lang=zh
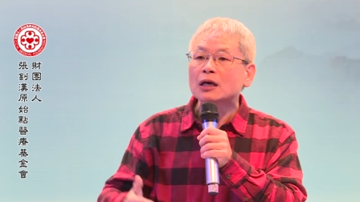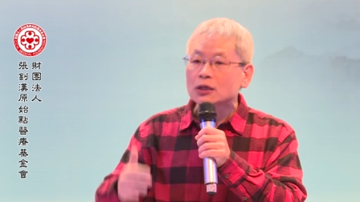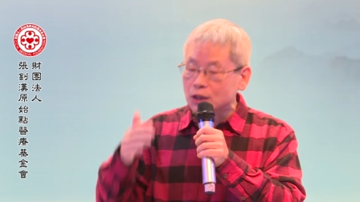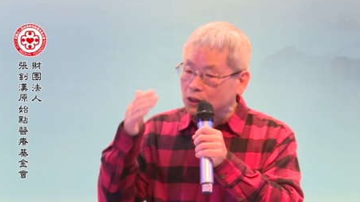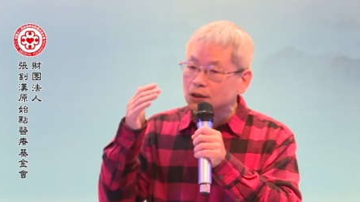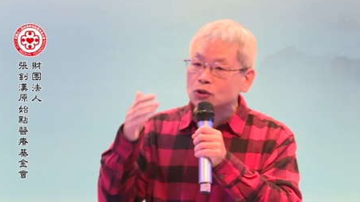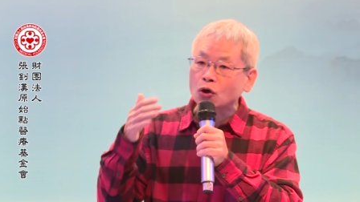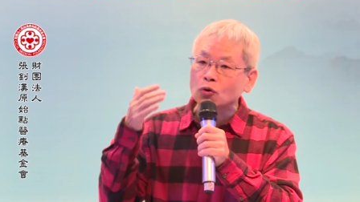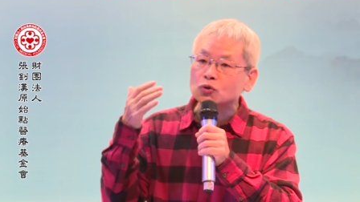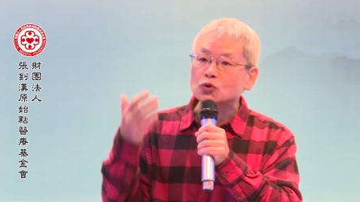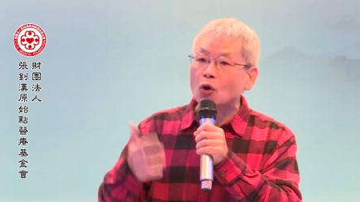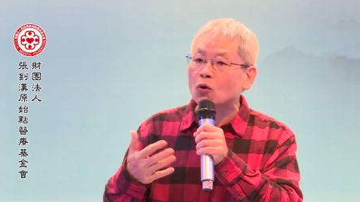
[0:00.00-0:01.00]
其实
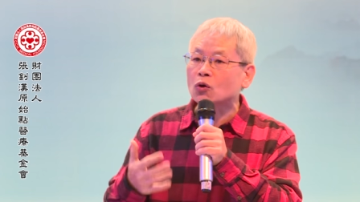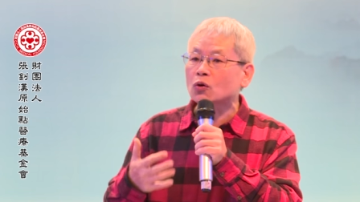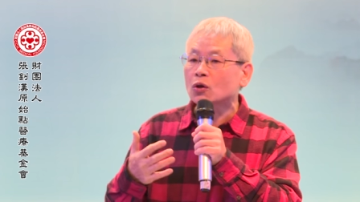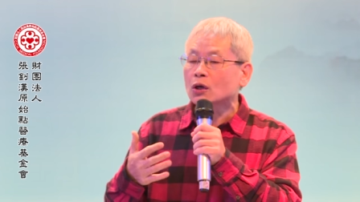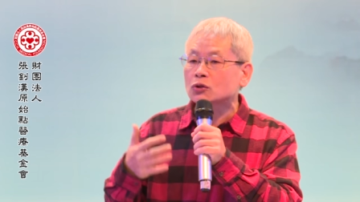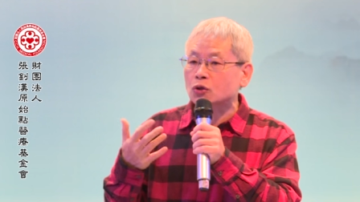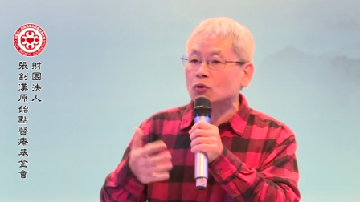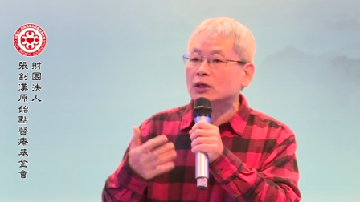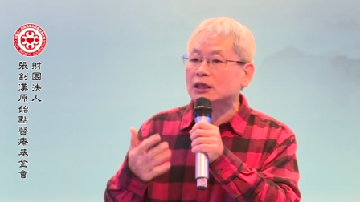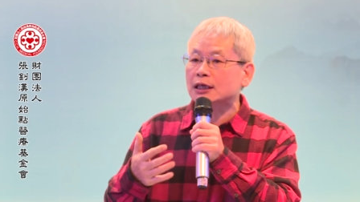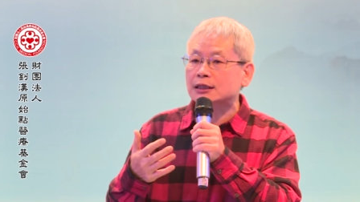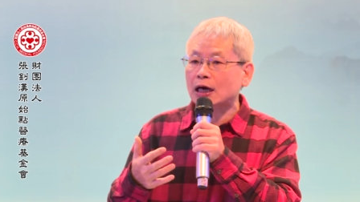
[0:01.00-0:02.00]
从中医
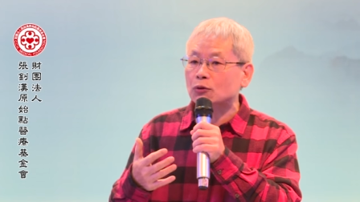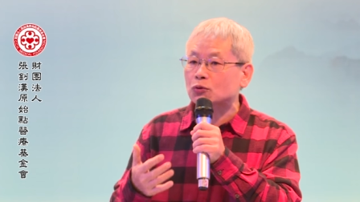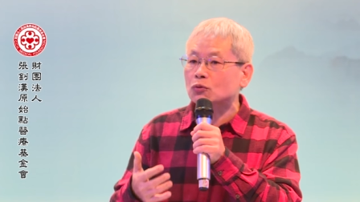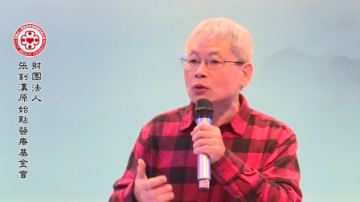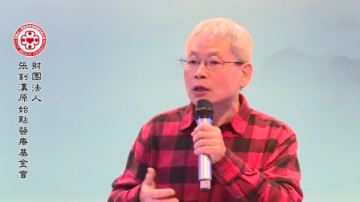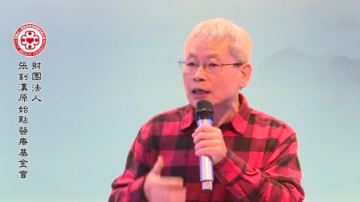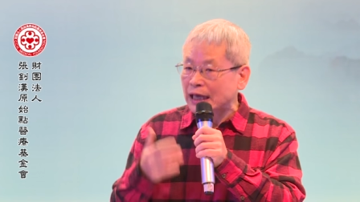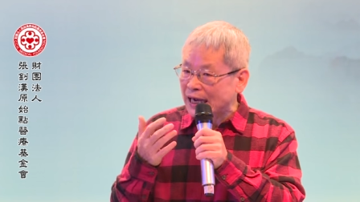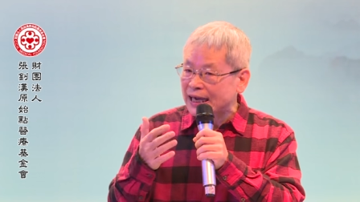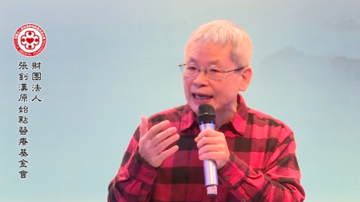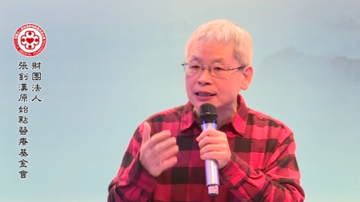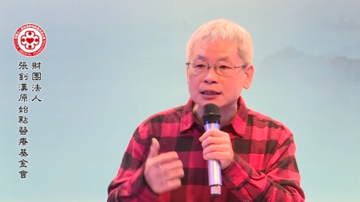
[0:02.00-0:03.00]
的角度，刚
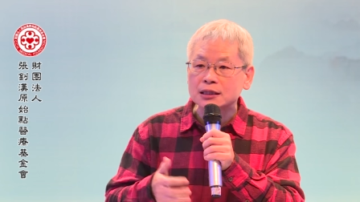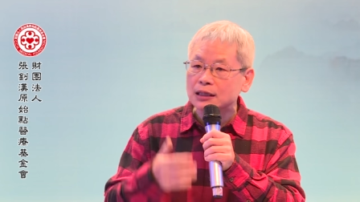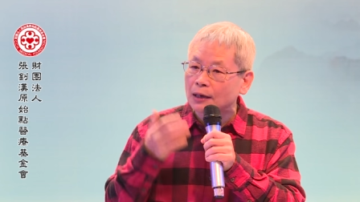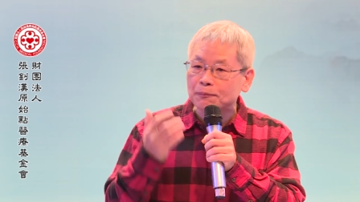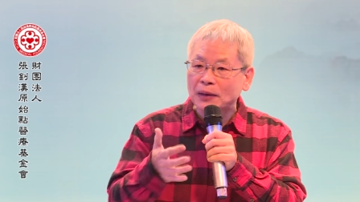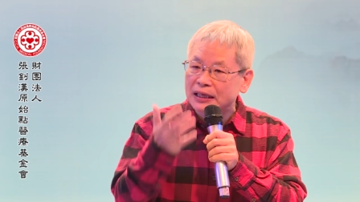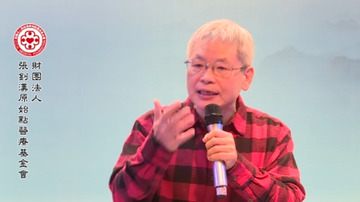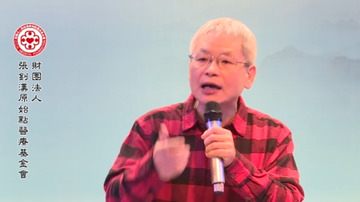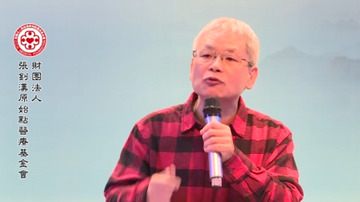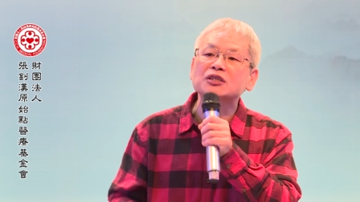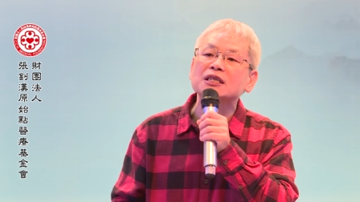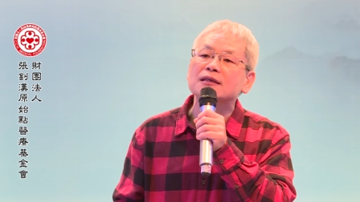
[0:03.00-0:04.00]
开始是要变
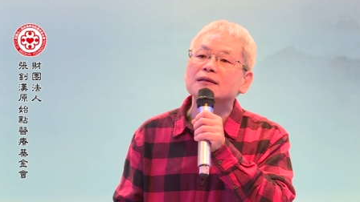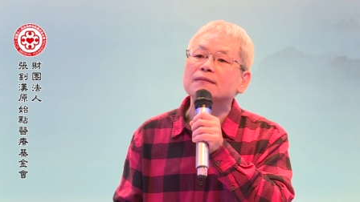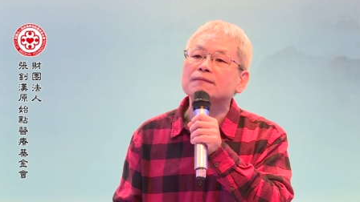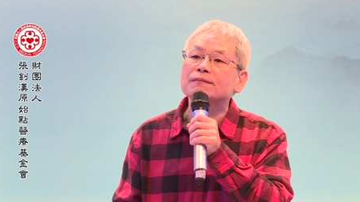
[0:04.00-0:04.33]
药性的，